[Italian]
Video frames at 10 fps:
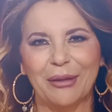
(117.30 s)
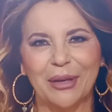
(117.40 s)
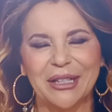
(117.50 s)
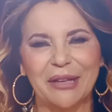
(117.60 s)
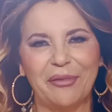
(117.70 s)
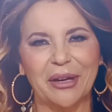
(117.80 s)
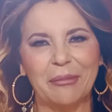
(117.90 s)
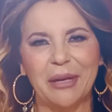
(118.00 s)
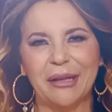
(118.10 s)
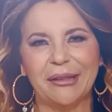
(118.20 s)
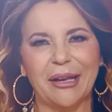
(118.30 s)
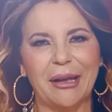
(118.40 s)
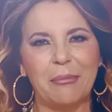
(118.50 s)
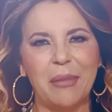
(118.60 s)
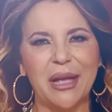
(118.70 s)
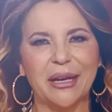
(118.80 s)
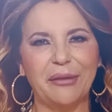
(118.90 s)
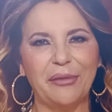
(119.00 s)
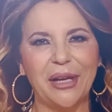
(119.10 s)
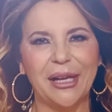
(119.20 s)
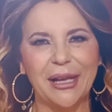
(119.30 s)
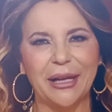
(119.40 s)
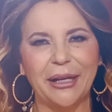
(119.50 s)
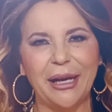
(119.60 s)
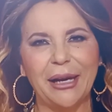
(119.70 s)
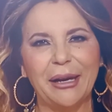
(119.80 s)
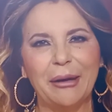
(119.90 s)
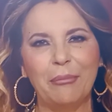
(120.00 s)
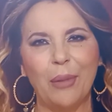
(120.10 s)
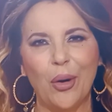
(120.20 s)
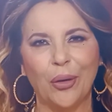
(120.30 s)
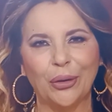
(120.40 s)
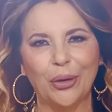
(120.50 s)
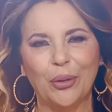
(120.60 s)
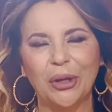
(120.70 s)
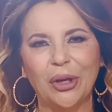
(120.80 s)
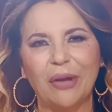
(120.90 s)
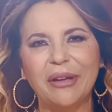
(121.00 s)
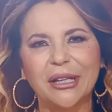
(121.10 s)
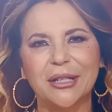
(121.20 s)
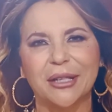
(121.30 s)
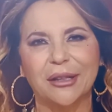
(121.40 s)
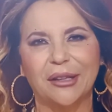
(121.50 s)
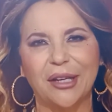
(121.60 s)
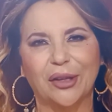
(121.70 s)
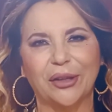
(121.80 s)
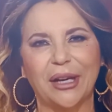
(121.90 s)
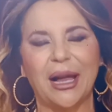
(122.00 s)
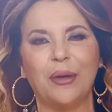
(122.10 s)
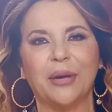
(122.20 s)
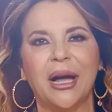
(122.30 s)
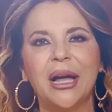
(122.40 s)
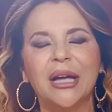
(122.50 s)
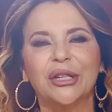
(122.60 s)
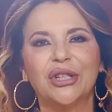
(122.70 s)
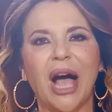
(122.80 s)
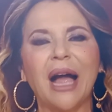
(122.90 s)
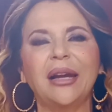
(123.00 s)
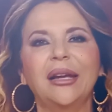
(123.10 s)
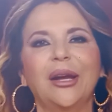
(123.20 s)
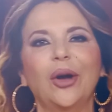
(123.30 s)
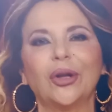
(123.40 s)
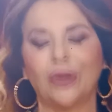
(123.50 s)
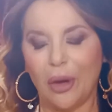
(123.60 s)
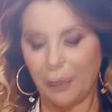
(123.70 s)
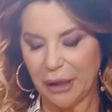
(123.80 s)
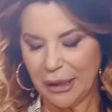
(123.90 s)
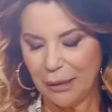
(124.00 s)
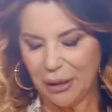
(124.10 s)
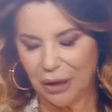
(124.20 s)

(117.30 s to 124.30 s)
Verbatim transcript: meraviglia, questa è veramente la meraviglia nel mondo. Quindi lo avete sentito da Laura Gialli, l'8 aprile